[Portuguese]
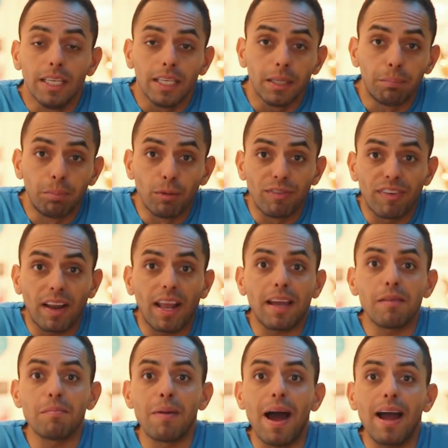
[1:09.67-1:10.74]
e por falar
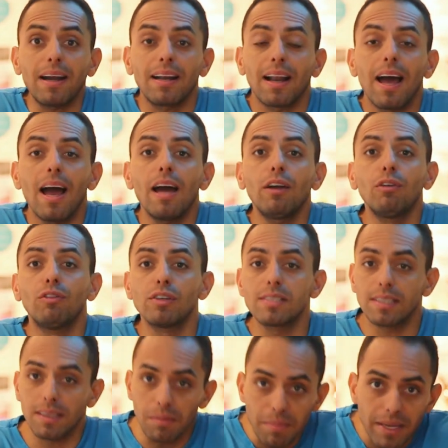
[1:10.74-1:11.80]
em bar, claro,
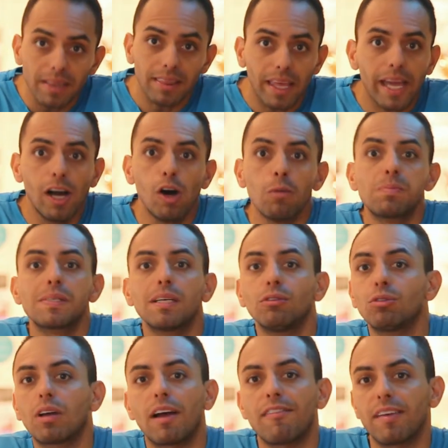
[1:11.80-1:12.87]
você também tem a opção
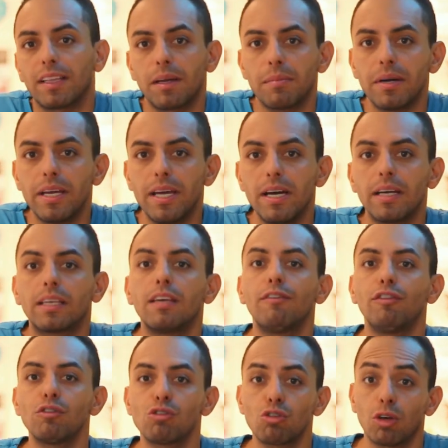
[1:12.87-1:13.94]
do café da manhã, que
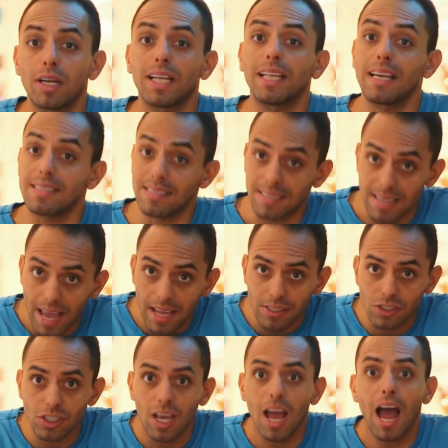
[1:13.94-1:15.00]
funciona das
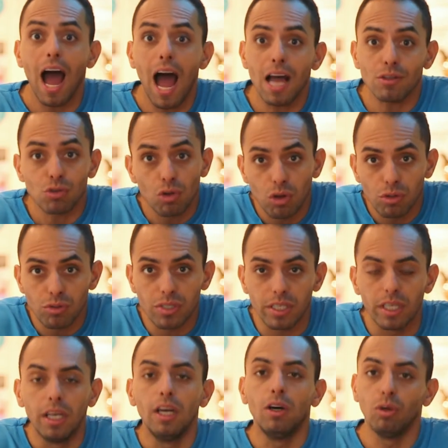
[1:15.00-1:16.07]
7 às
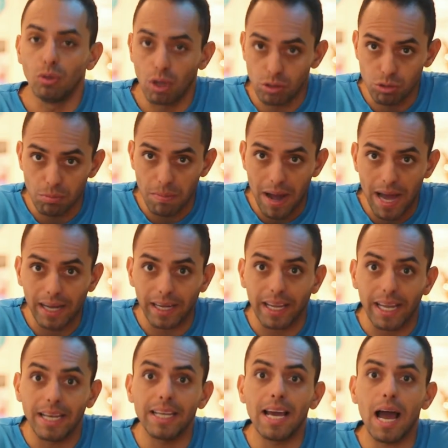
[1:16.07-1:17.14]
11. O nosso bar,
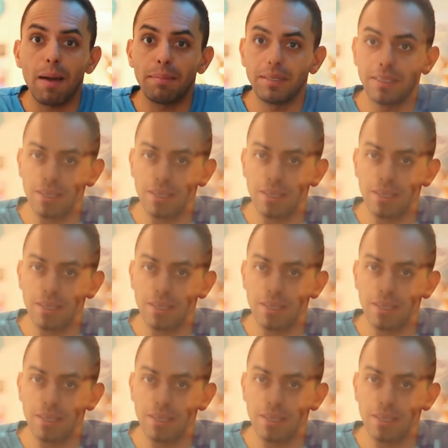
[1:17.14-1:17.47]
ele abre